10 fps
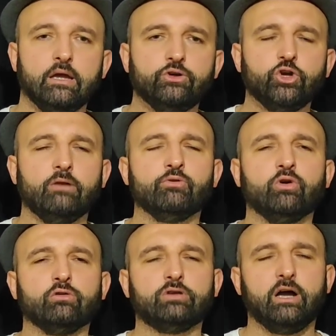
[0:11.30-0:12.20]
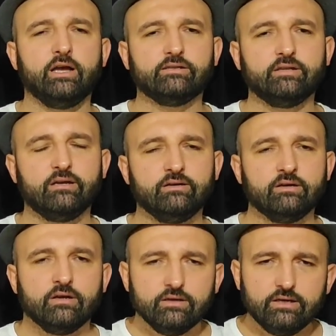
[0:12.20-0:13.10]
Şöyle bir koltuğa yaslan.
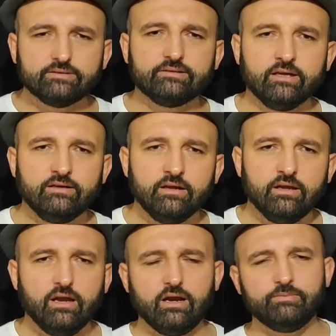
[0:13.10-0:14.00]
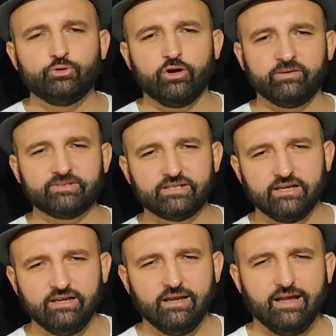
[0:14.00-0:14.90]
Yaslan. E bir göreyim
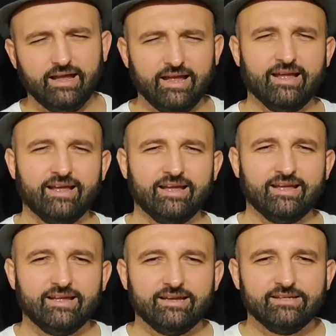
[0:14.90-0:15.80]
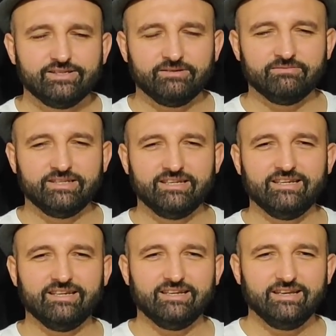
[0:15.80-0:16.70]
seni. Heh.
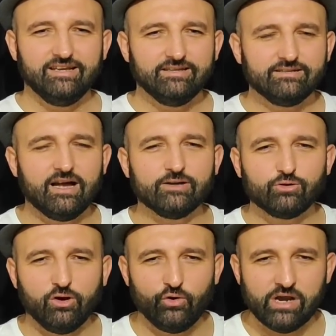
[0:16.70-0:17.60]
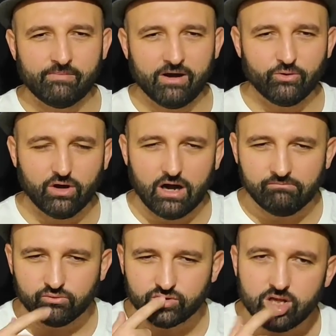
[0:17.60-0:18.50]
Şimdi sağa sola oynamak yok.
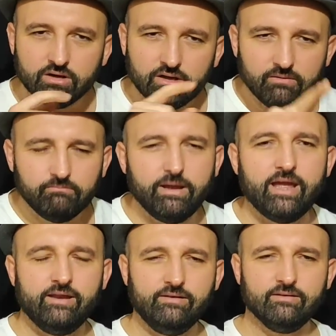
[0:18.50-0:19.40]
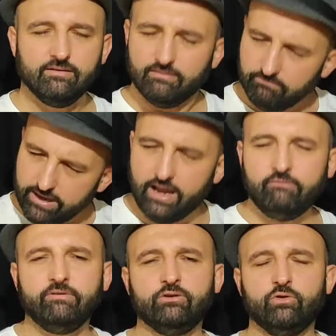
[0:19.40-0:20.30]
Ama burada beğen.
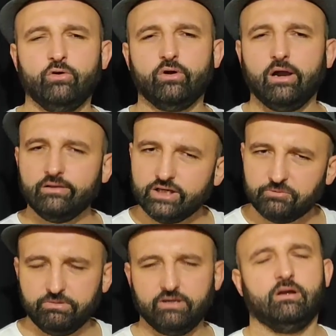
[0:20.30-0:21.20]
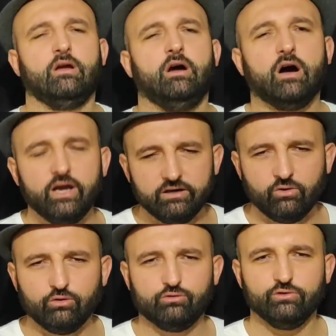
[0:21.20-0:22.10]
Beğen videoyu kardeş bir hayrın
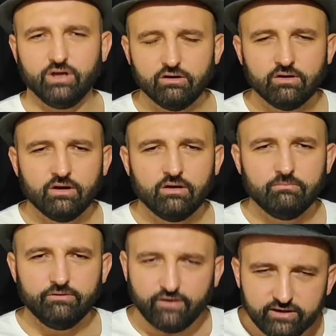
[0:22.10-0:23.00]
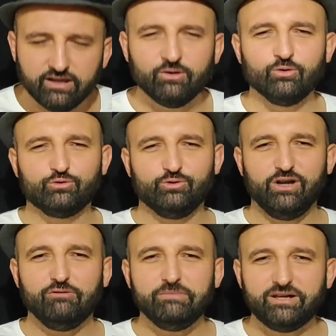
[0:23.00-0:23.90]
olsun ya. Bir faydan olsun
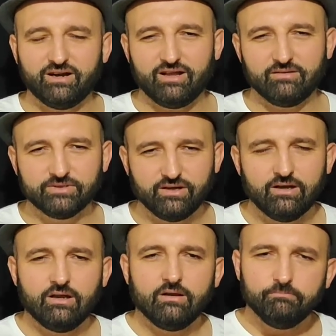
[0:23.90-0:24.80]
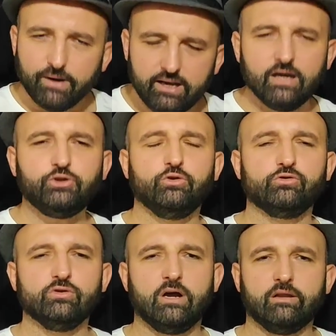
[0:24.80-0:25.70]
ya bir kanalımıza.
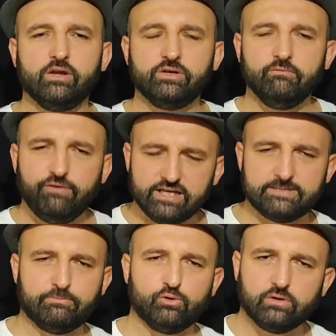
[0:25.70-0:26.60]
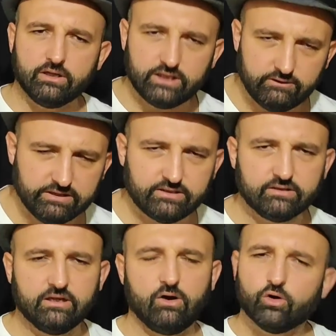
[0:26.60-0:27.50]
Paylaşıyorsun kardeşim Facebook'ta,
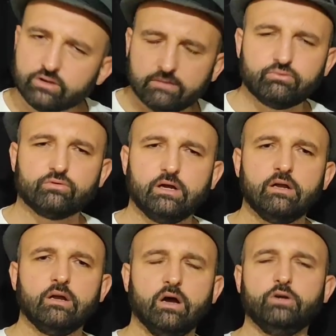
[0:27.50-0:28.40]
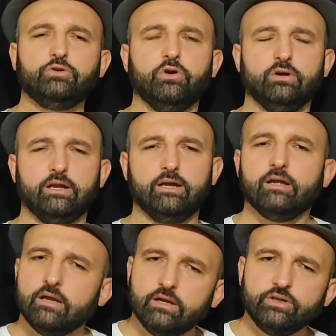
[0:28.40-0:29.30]
Twitter'da, orada burada. Ha
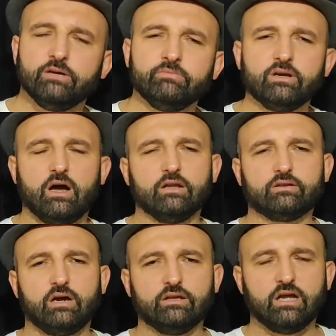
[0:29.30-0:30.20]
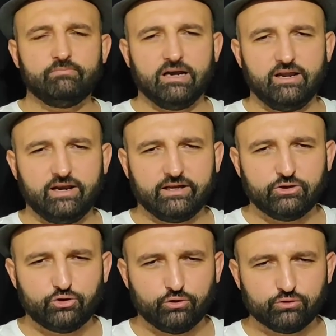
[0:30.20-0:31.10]
şöyle şimdi rahat rahat haberlere
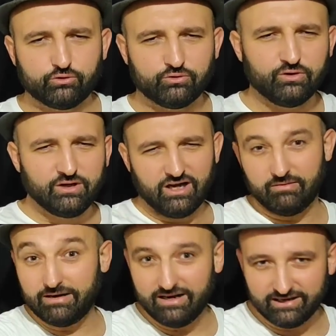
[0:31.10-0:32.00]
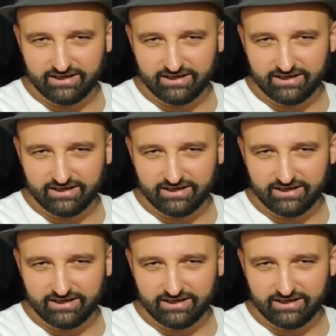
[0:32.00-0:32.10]
geçiyoruz. Haberler